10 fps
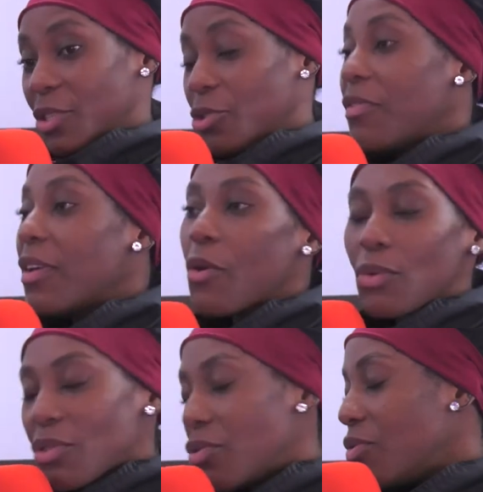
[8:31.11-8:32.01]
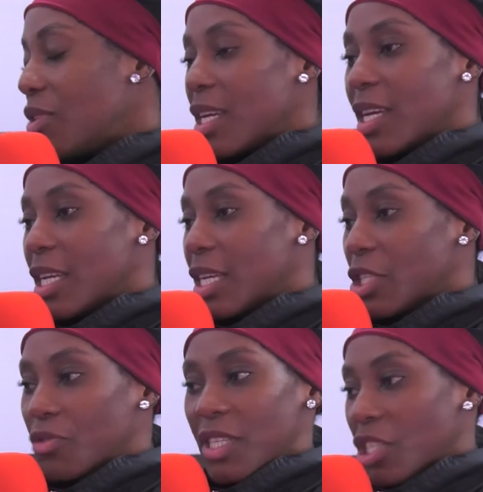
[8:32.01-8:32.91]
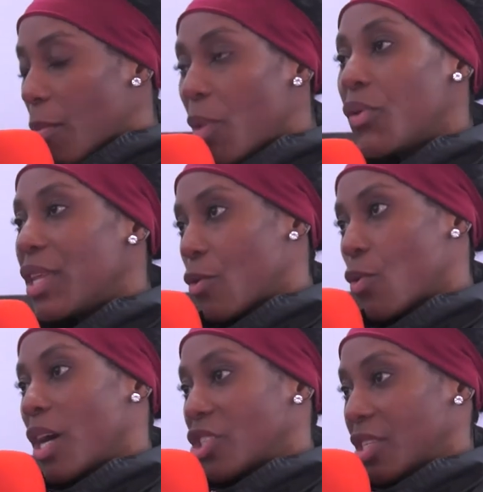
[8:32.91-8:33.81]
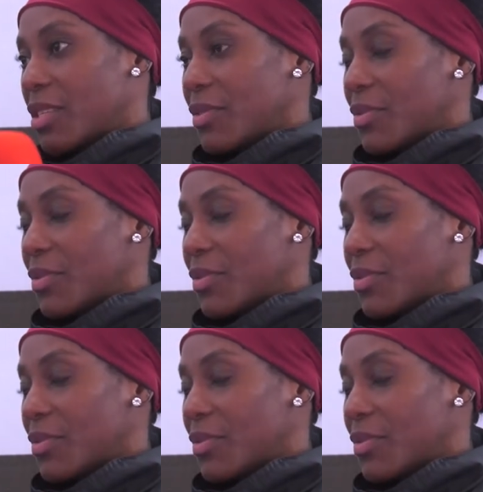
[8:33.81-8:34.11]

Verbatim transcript: Je vais continuer et je vais jamais me décourager.